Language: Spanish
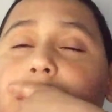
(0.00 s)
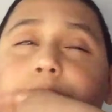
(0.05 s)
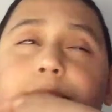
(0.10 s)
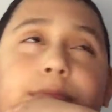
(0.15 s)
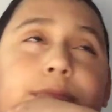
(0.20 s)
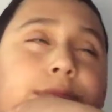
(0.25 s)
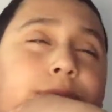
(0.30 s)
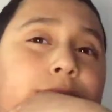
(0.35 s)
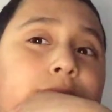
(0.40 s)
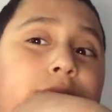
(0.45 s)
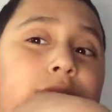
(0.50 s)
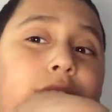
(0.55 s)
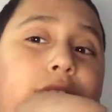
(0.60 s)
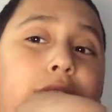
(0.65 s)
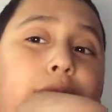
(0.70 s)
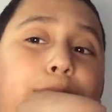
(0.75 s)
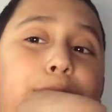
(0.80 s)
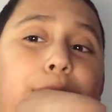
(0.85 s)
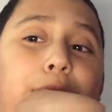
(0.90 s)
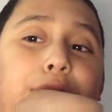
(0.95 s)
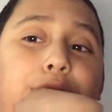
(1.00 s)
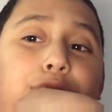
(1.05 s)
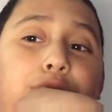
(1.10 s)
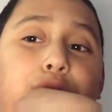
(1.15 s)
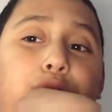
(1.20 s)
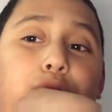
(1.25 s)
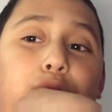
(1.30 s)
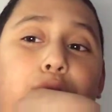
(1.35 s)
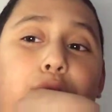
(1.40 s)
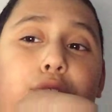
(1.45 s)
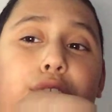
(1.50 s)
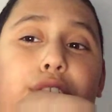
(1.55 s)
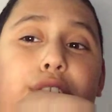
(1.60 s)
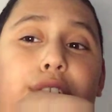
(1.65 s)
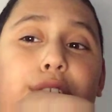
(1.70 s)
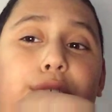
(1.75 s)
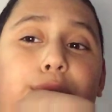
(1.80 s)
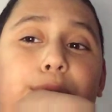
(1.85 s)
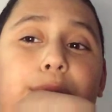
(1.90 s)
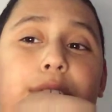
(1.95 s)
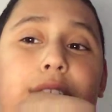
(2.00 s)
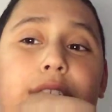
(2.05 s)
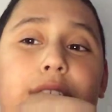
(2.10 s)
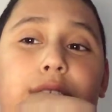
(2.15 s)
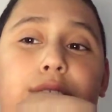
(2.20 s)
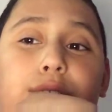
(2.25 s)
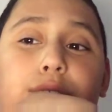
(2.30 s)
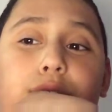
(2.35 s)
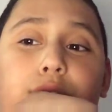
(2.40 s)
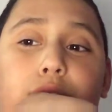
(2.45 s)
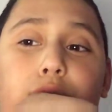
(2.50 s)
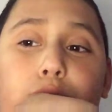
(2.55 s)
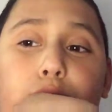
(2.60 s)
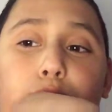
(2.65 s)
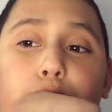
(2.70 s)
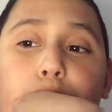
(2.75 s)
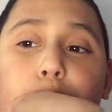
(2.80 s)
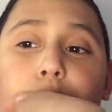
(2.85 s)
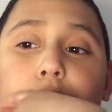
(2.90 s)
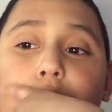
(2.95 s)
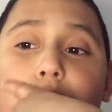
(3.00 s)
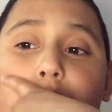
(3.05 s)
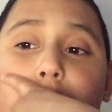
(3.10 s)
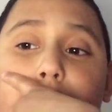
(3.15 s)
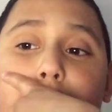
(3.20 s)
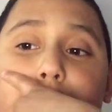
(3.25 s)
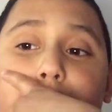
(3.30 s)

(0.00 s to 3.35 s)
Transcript: Mmm, ¿qué pasó que no me dieron una?